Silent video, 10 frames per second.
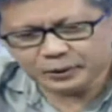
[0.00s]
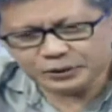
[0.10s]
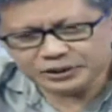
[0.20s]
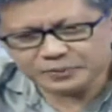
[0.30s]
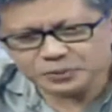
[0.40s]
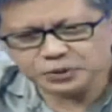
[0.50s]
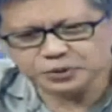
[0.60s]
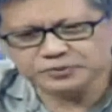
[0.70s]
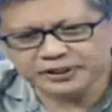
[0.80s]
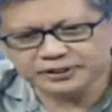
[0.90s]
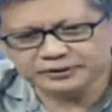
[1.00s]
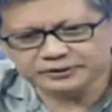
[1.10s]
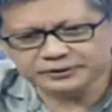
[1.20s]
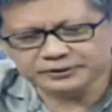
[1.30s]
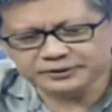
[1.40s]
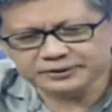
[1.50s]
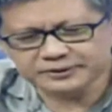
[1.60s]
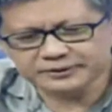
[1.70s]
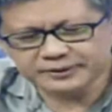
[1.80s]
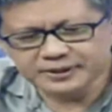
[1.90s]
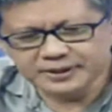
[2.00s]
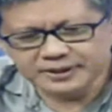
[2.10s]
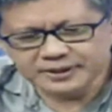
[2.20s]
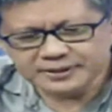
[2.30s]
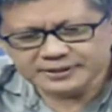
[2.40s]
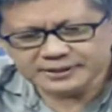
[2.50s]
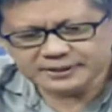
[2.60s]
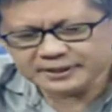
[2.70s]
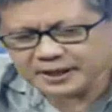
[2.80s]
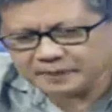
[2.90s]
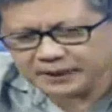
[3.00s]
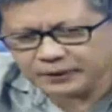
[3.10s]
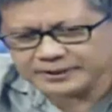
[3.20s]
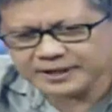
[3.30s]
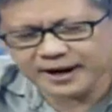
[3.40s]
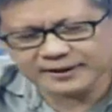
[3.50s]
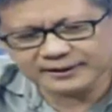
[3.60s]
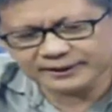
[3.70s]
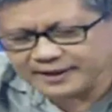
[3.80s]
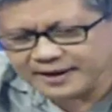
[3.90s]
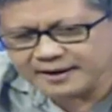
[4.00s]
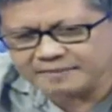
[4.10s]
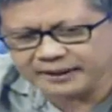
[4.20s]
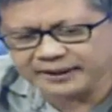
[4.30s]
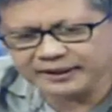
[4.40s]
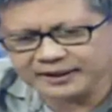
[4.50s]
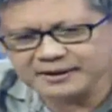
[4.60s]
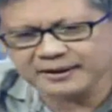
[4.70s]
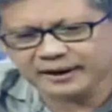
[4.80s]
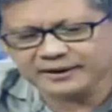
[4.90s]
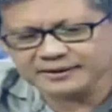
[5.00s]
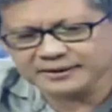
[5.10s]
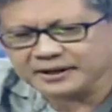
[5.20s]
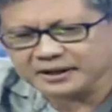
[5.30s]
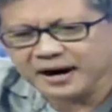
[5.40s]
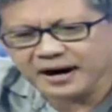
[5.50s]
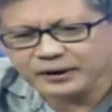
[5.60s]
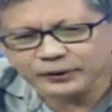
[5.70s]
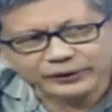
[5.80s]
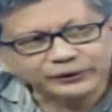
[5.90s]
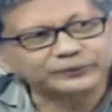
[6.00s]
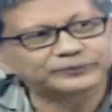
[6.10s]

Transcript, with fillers: Konsep hukumnya itu. Setiap kekuasaan tidak menginginkan dia diganggu.